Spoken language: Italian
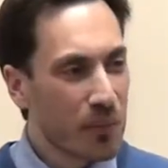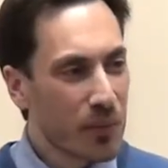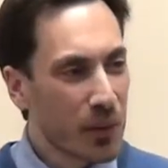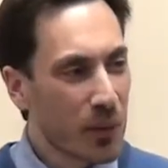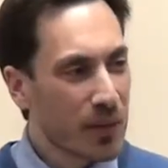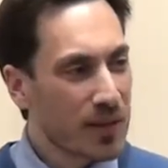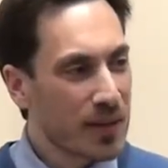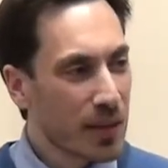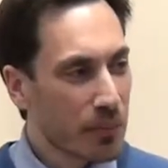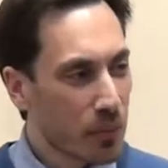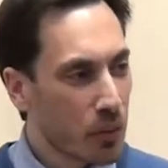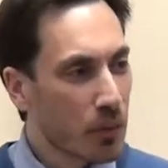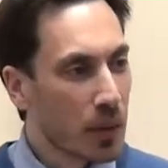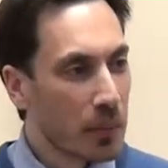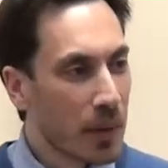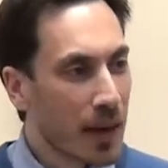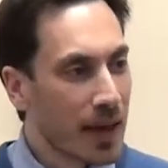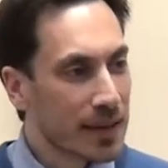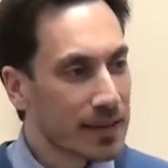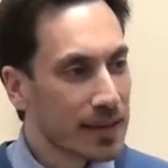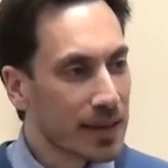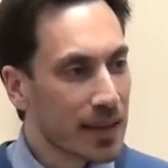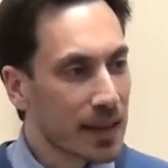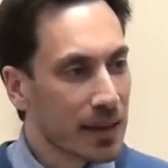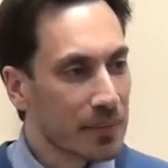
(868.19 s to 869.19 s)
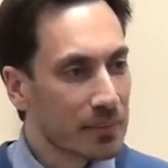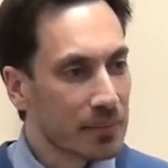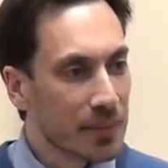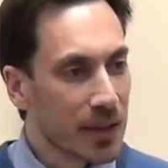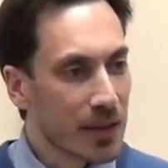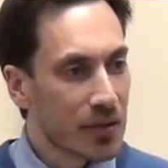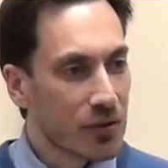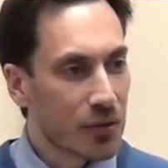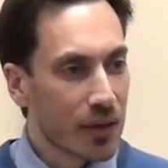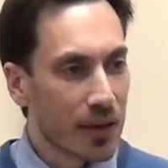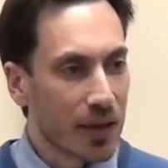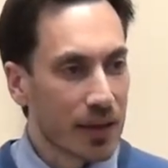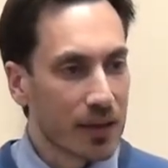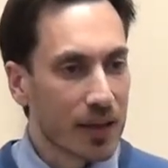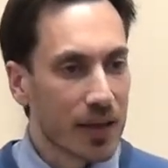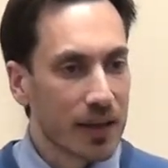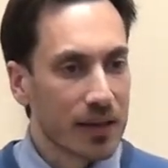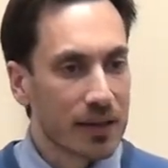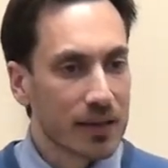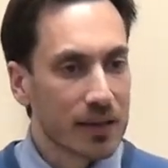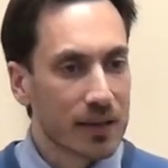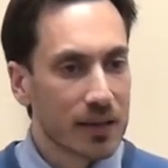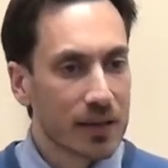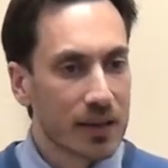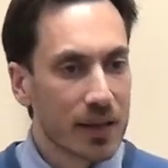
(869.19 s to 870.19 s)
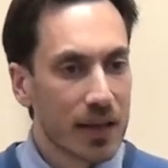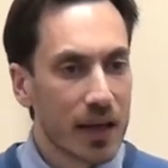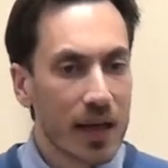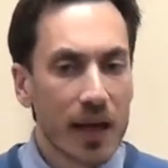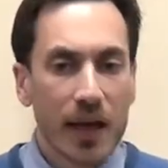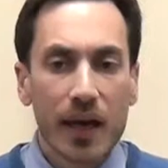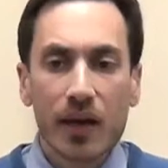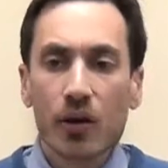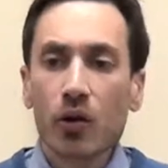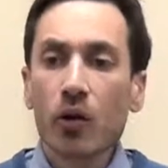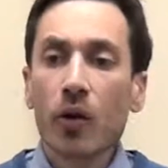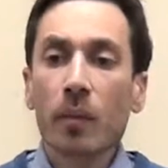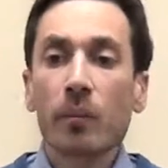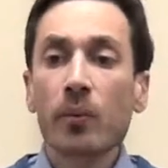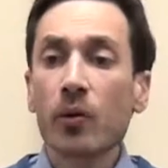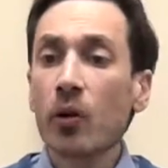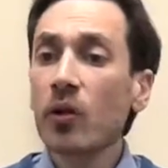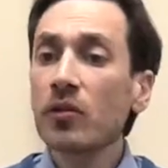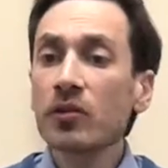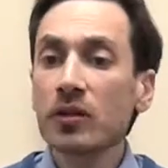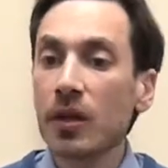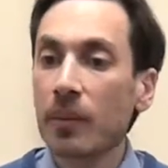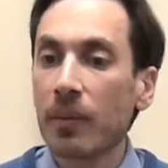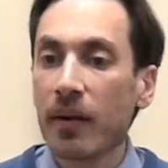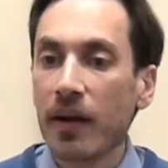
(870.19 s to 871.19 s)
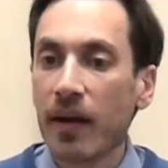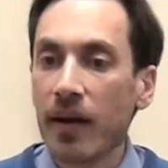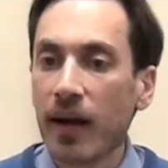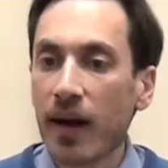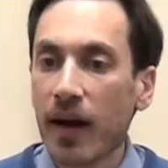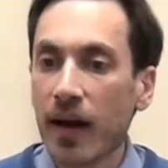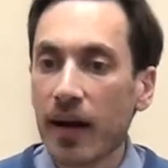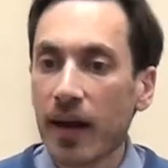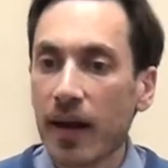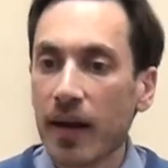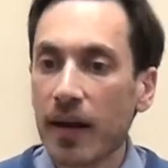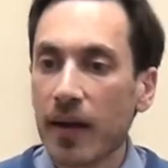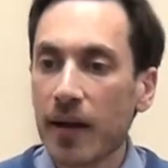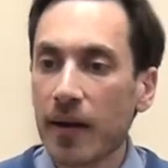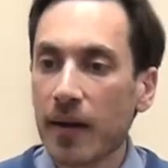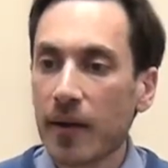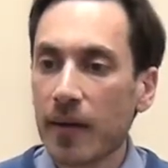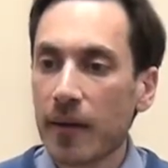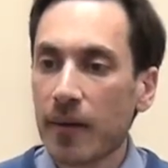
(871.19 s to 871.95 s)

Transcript: questa problematica in mezzo ai credenti. Erano pronti a parlare.